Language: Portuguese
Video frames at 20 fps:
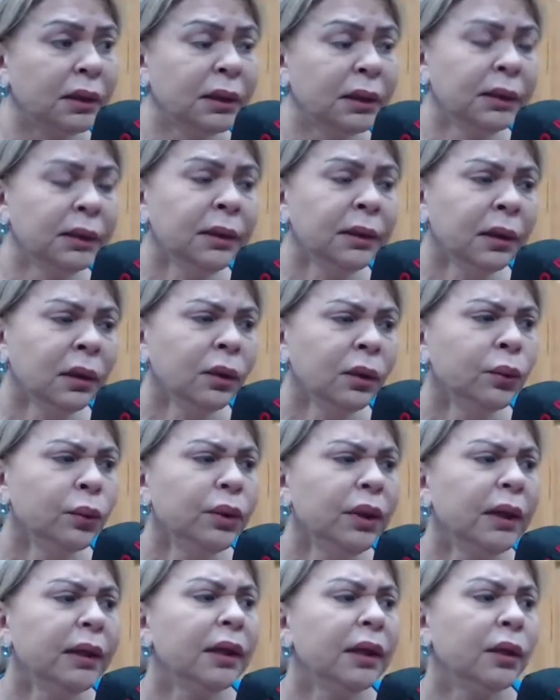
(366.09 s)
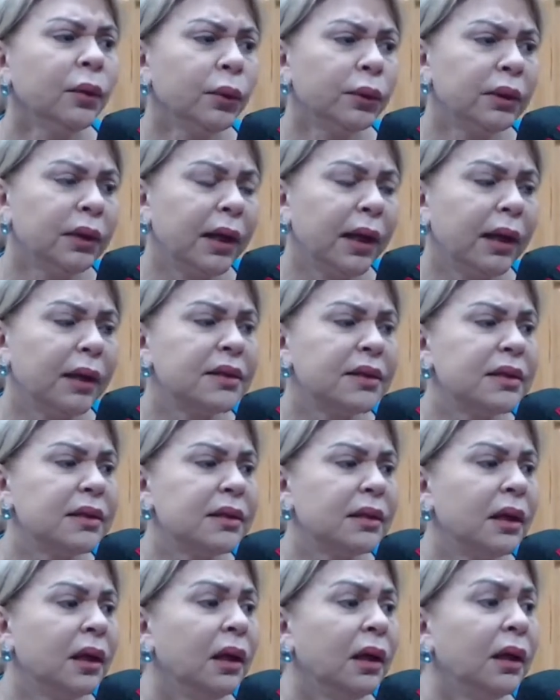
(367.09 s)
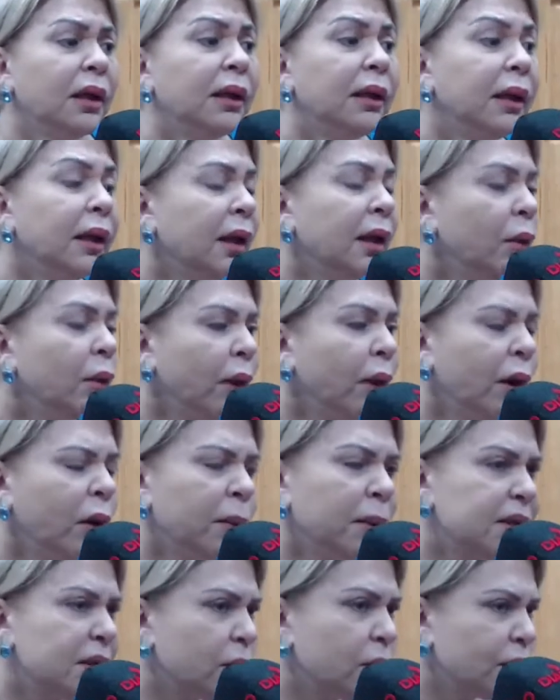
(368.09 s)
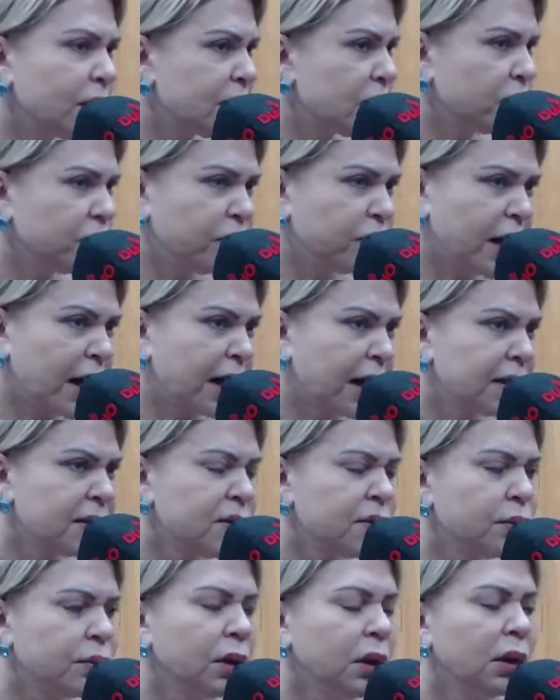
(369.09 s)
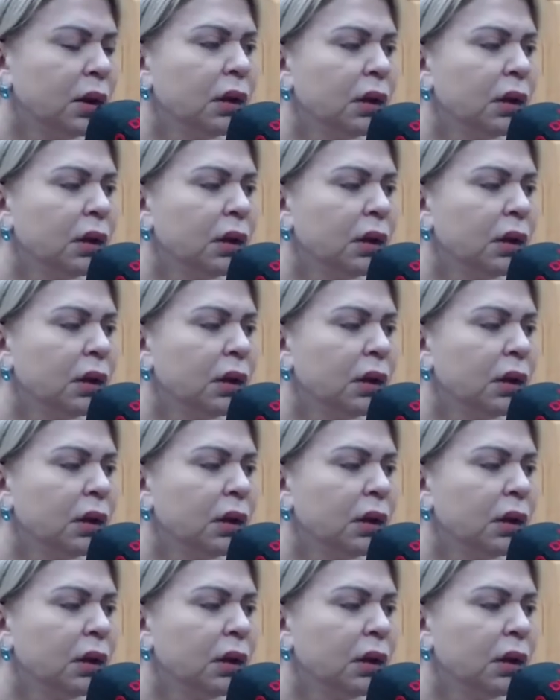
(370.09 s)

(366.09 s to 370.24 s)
Então, o que, que acontece? Não é uma situação fácil.